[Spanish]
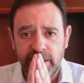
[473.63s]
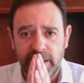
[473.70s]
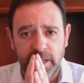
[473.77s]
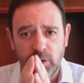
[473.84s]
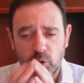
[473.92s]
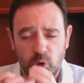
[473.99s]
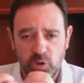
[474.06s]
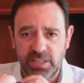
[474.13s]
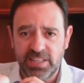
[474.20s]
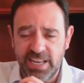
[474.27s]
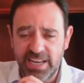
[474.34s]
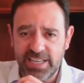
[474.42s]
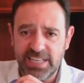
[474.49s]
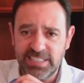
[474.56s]
en donde
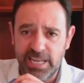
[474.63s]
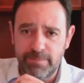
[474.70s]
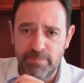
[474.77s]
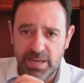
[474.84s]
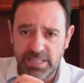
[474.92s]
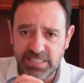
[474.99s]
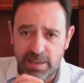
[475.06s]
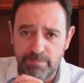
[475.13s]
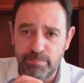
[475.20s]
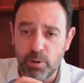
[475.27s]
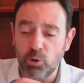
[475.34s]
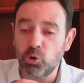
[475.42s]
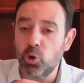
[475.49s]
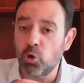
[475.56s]
tiene que ser en base a
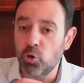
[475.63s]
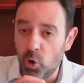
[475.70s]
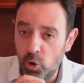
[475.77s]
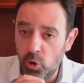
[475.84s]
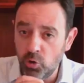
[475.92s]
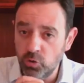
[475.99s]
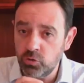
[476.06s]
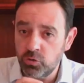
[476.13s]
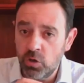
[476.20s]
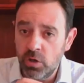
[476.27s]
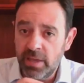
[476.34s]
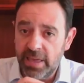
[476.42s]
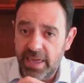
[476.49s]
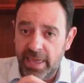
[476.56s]
protocolos,
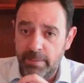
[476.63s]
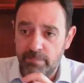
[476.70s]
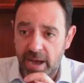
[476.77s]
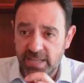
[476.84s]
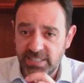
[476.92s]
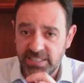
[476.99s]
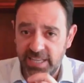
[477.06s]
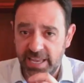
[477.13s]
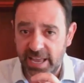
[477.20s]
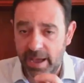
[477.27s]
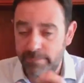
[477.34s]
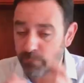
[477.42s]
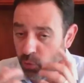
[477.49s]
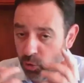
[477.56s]
en base
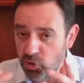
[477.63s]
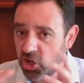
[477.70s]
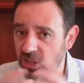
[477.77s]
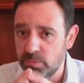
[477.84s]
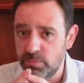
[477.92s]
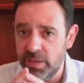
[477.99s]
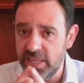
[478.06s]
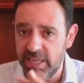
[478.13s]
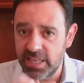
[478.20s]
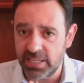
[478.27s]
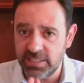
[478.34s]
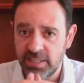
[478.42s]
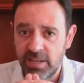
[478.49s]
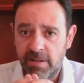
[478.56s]
a muchas
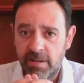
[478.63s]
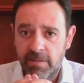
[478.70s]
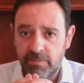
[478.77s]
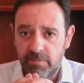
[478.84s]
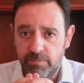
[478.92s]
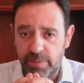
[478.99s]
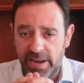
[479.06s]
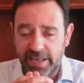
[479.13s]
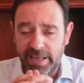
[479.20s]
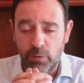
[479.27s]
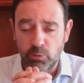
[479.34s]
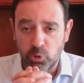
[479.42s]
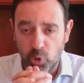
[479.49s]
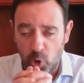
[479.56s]
medidas
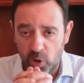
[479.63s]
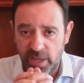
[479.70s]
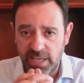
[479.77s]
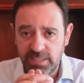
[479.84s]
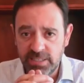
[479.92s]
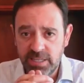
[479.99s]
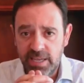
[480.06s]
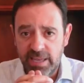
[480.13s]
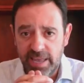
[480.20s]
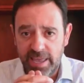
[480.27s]
precautorias,